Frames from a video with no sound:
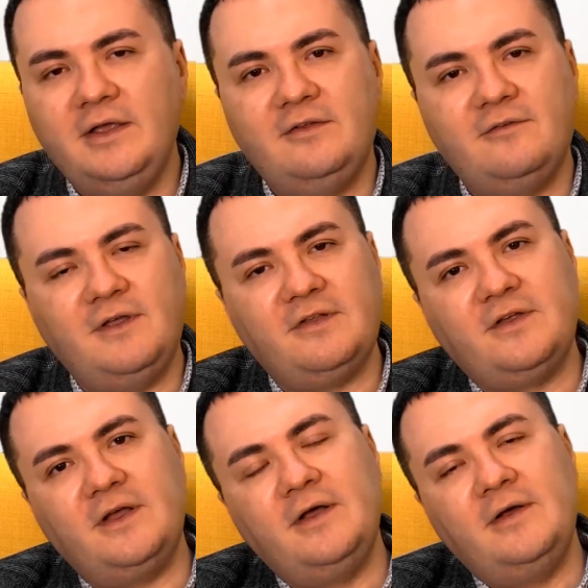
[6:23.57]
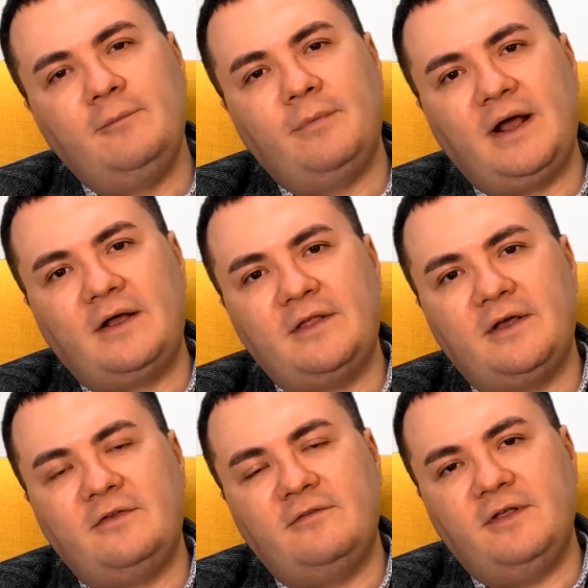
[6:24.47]
и светской
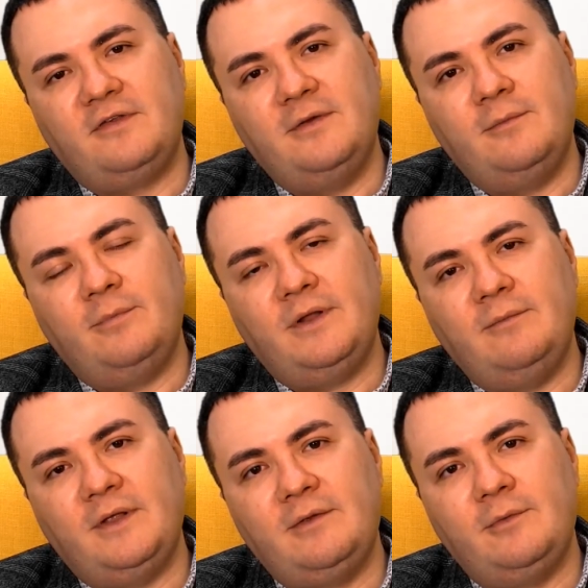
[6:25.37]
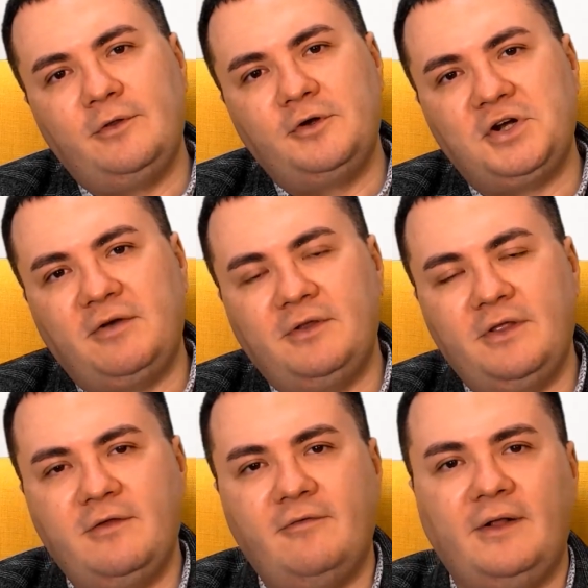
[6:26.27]
практикой, светскими предметами тоже
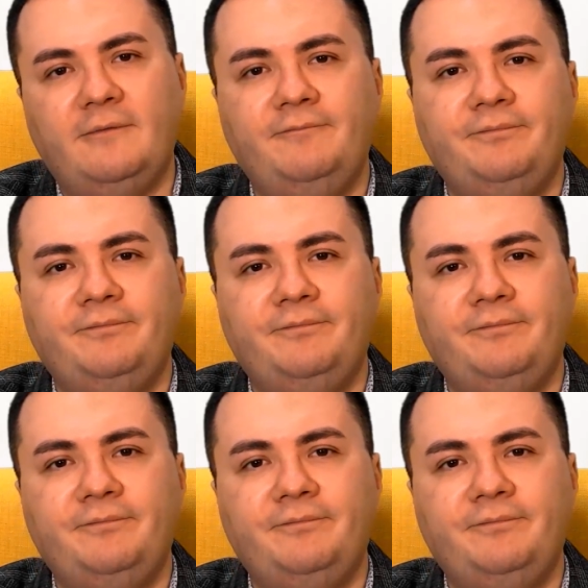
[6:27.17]
овладевал.